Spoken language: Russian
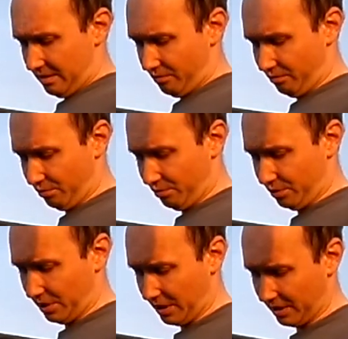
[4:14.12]

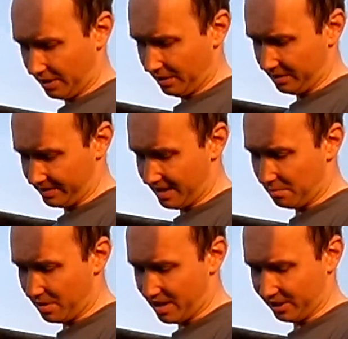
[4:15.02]
Вот за
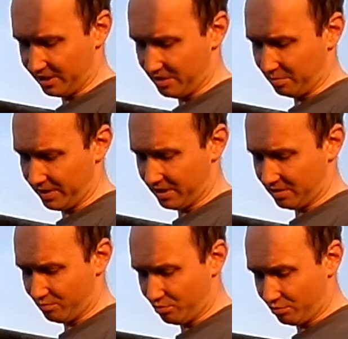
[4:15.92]
башней.
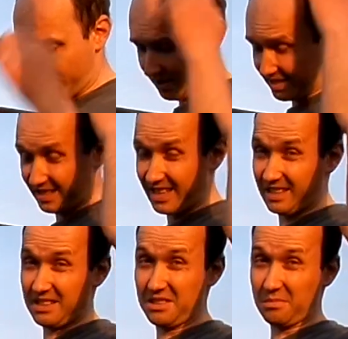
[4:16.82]
Поэтому я за
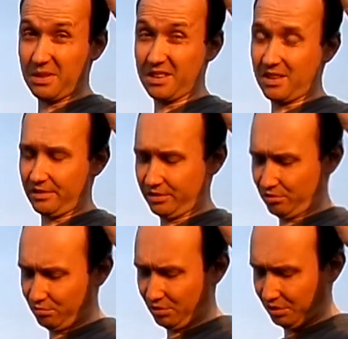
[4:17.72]
это не боялся,
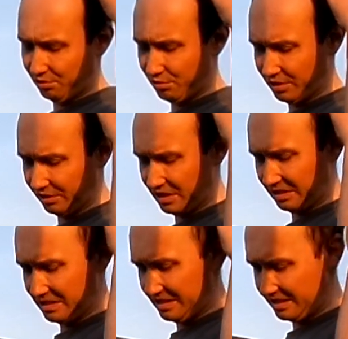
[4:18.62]
что крыло
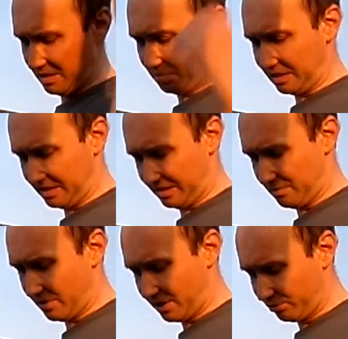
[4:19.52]
когда-то зацепится за
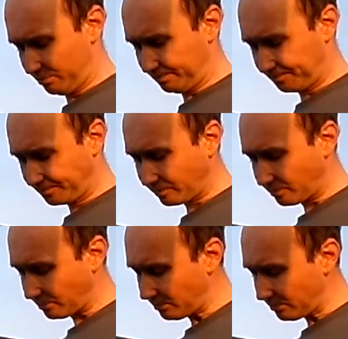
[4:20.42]
башню.
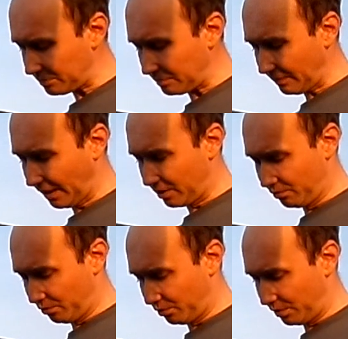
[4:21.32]

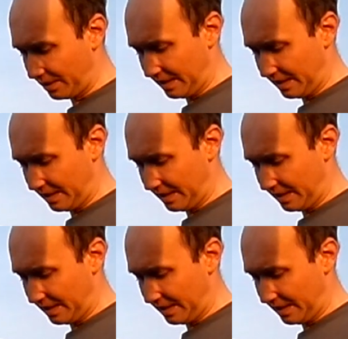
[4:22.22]
О.